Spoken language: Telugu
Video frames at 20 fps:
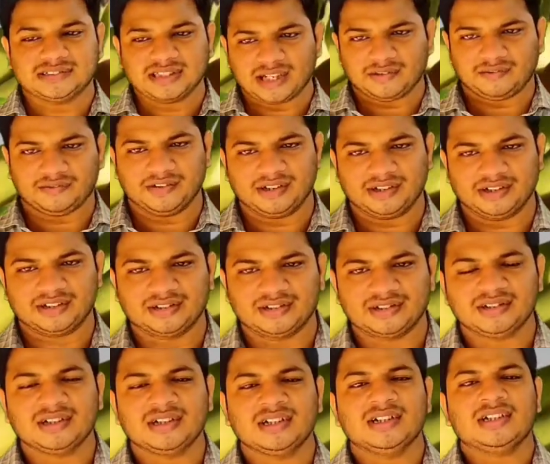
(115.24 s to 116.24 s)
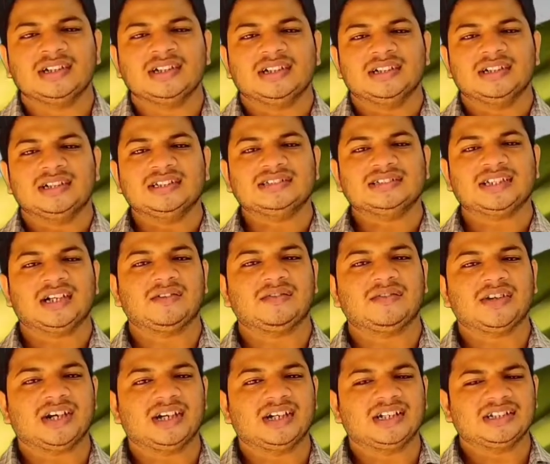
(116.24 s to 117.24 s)
సల్ఫర్ ఈ
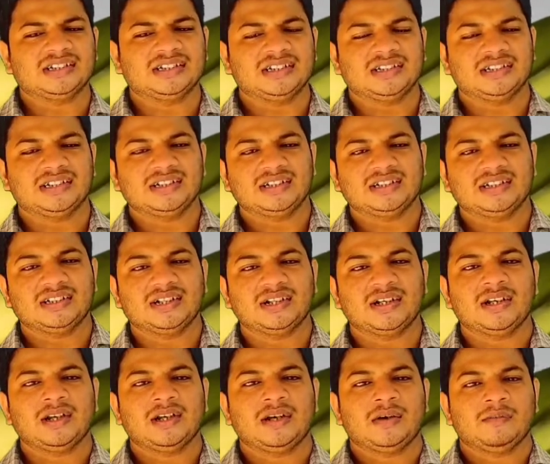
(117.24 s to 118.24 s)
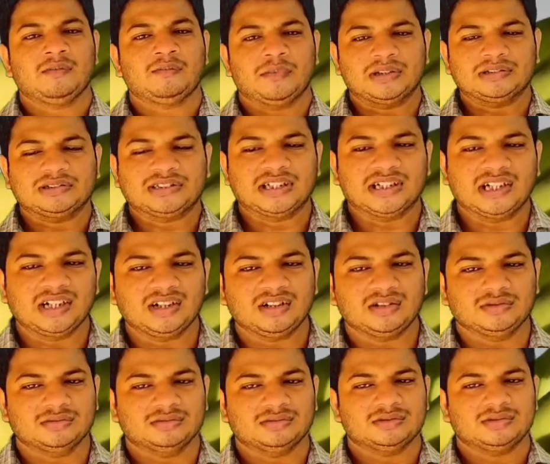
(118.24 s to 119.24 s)
సల్ఫర్ అనేది మన
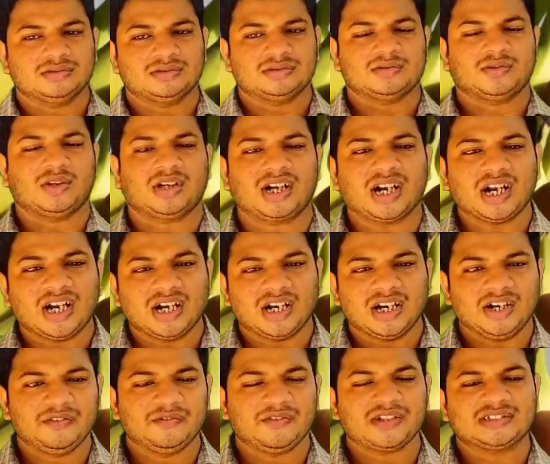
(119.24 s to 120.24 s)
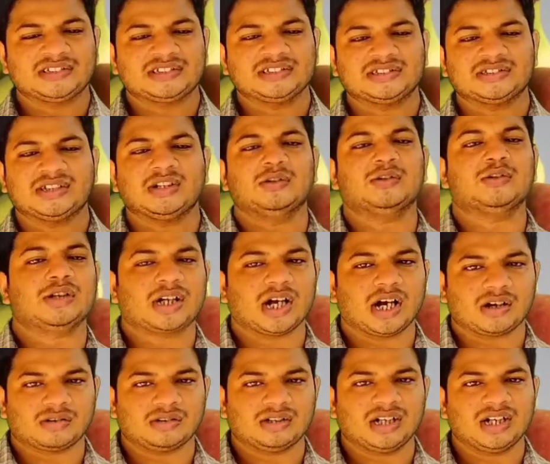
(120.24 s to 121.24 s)
శరీరం త్వరగా ఇన్ఫెక్షన్స్కి గురి
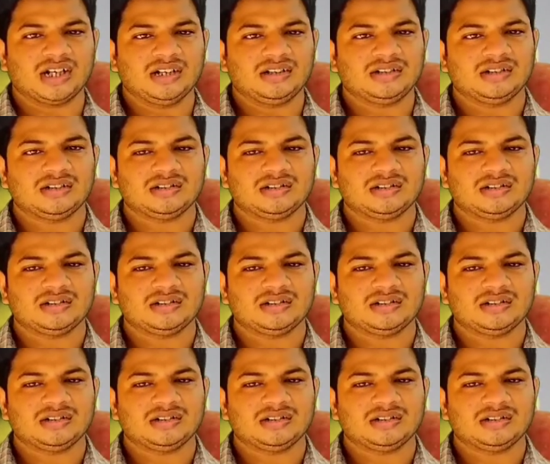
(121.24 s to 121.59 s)
కాకుండా